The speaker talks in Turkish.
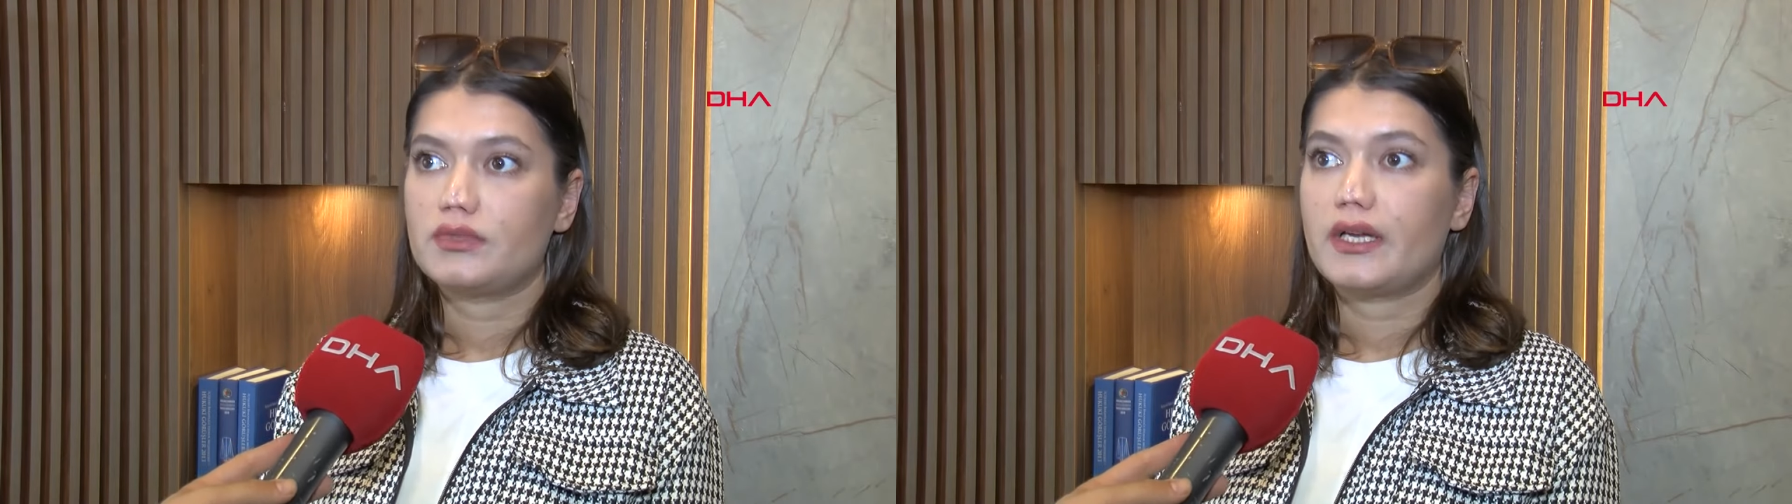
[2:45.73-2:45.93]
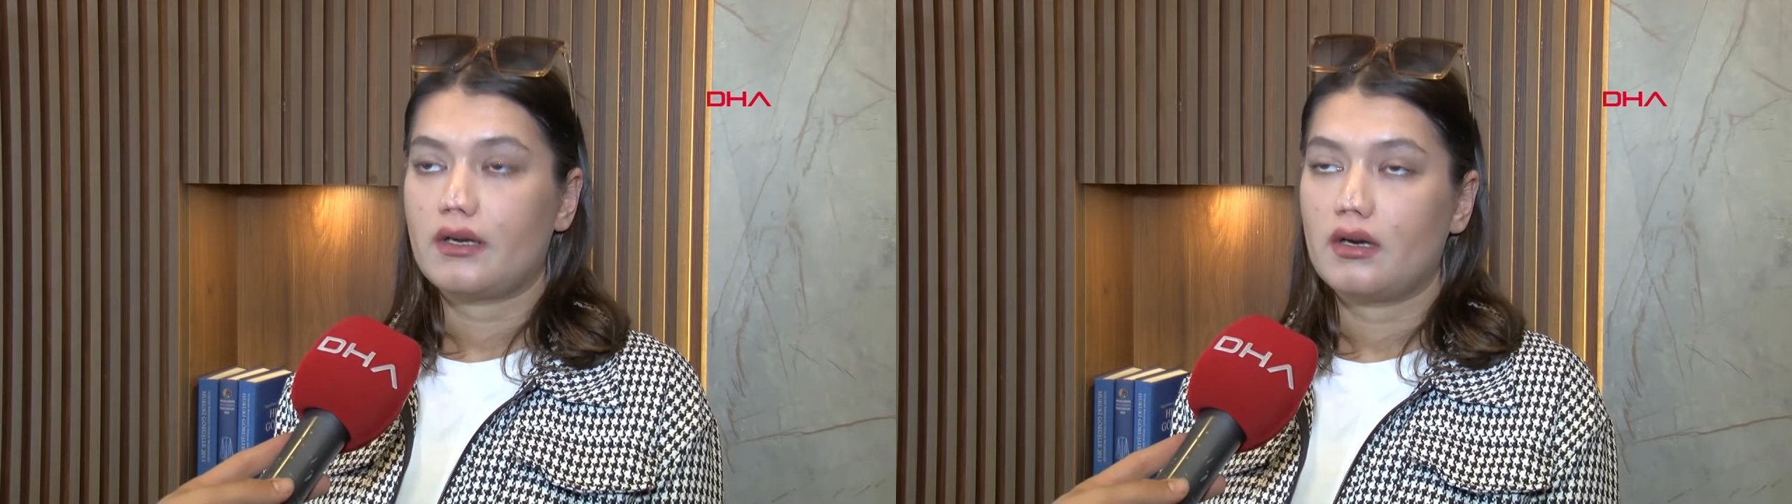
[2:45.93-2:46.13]

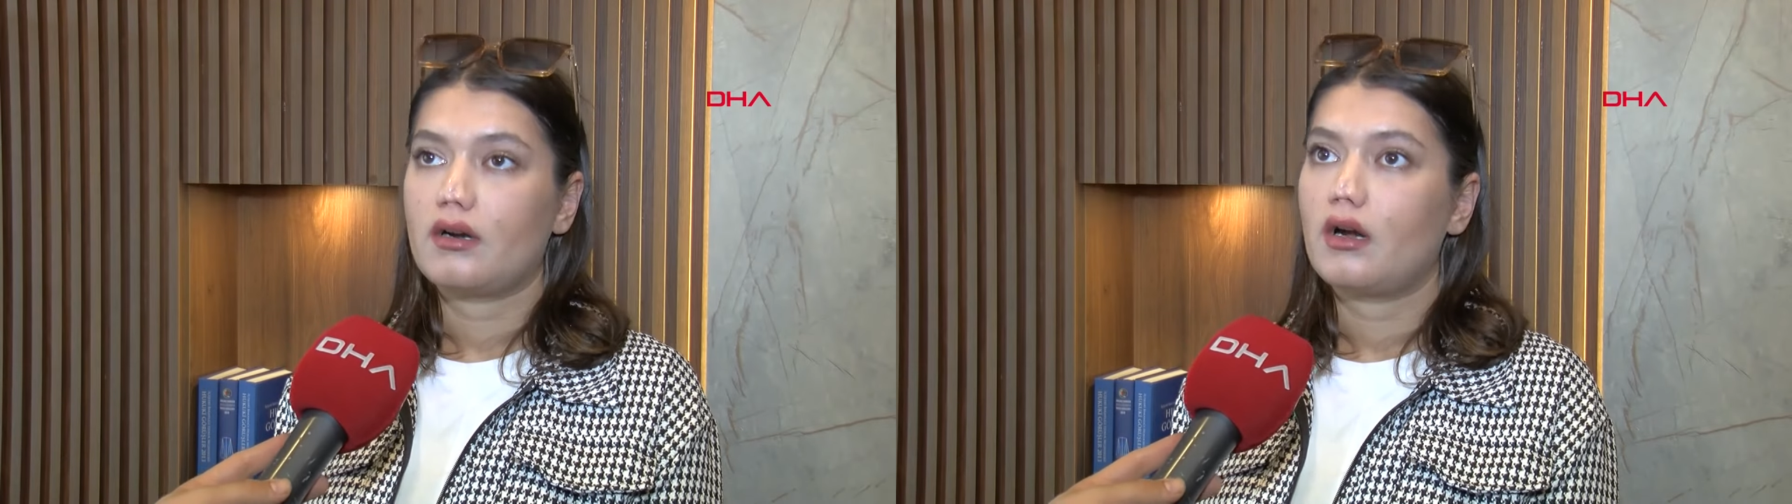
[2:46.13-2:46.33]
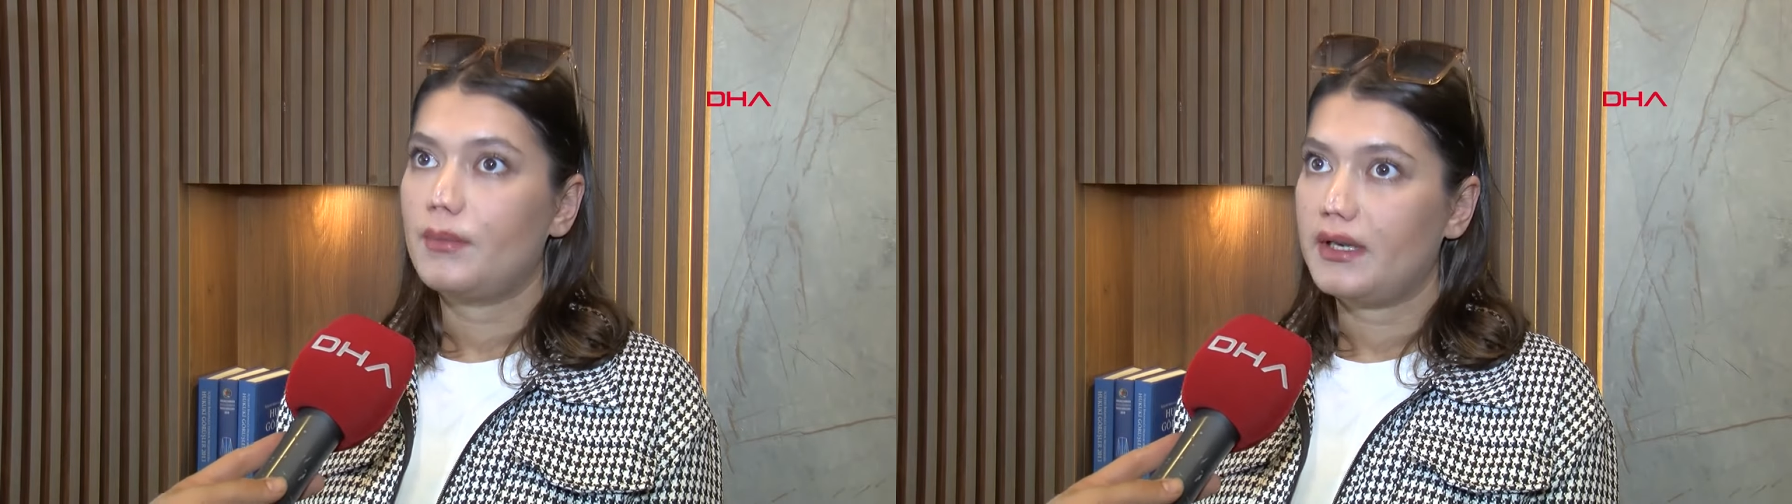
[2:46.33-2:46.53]

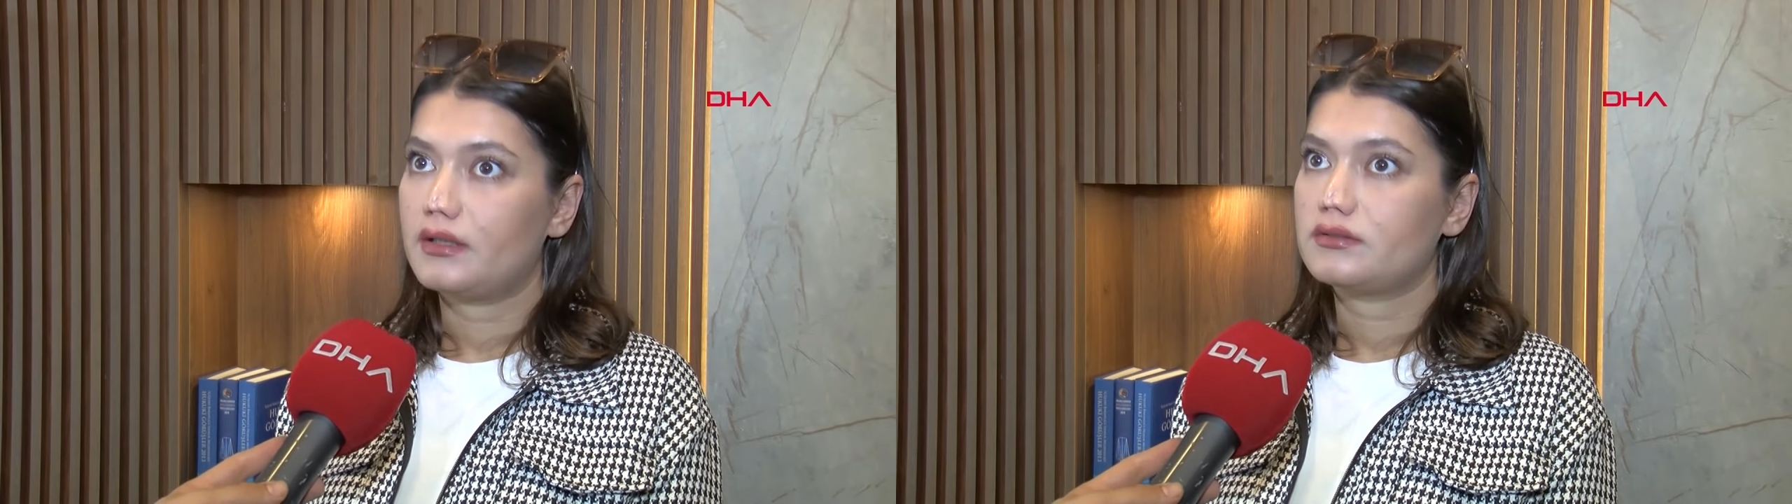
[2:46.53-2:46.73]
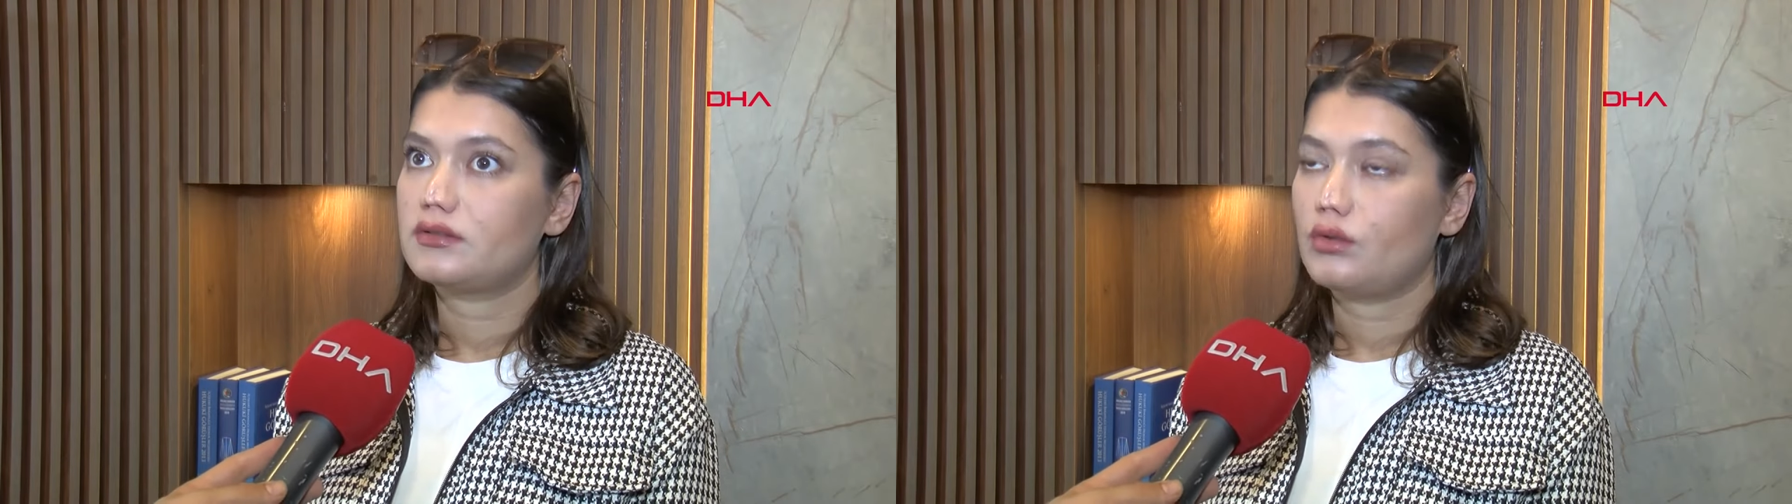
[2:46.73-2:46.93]
Tekrar
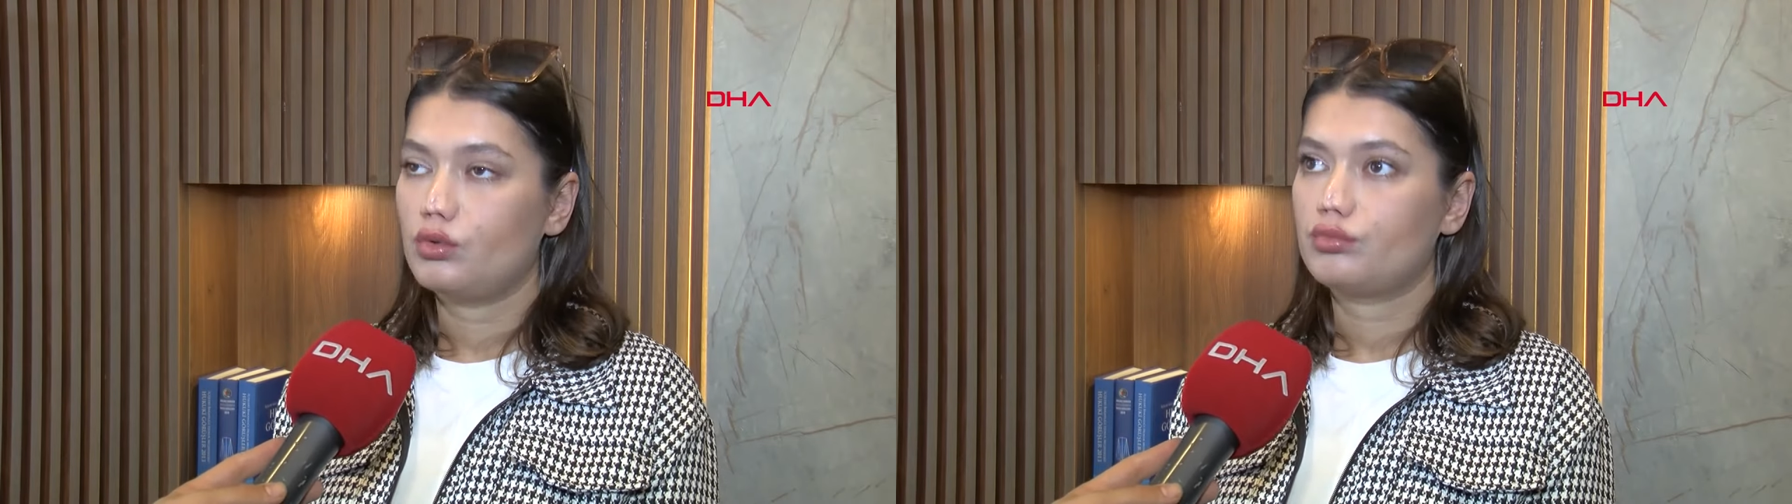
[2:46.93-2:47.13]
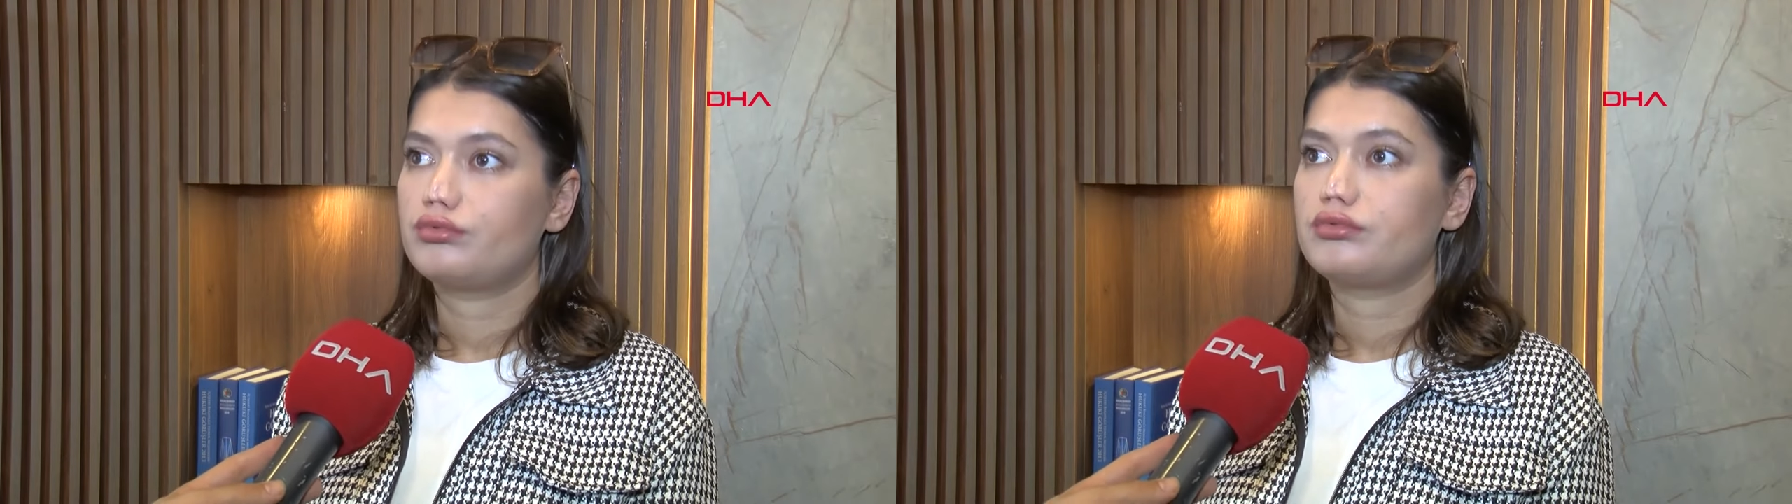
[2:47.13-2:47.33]
ameliyat
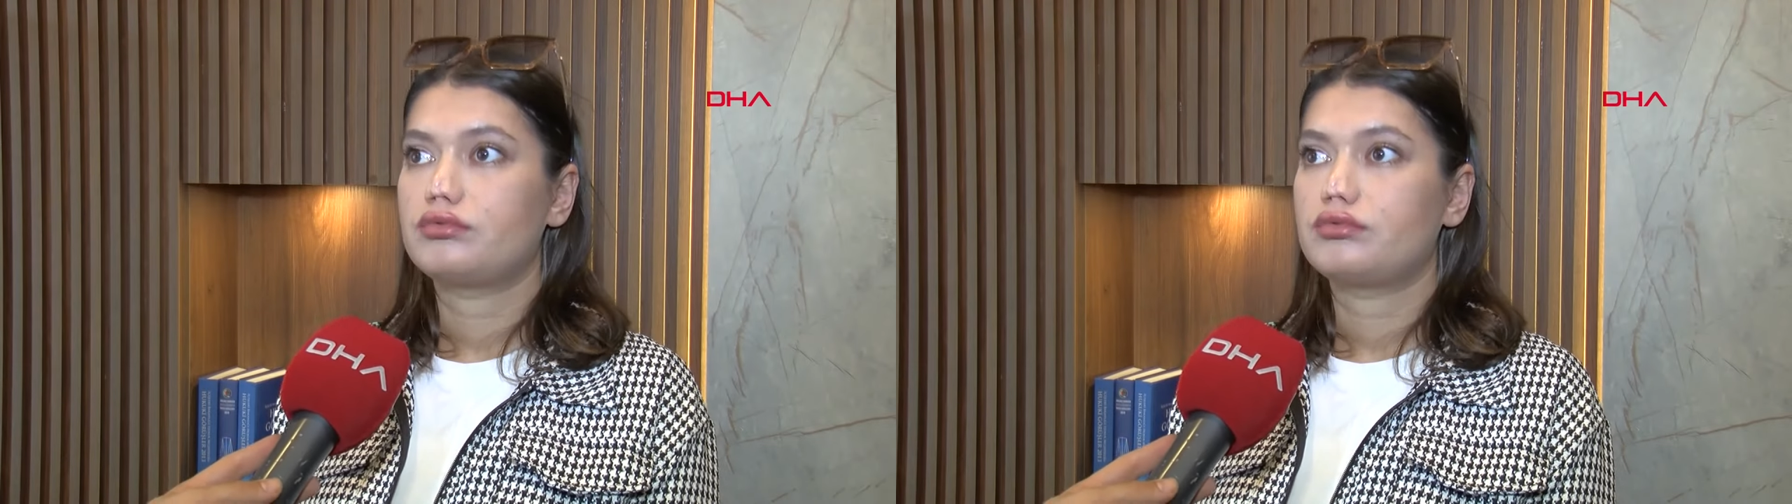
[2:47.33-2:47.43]
olup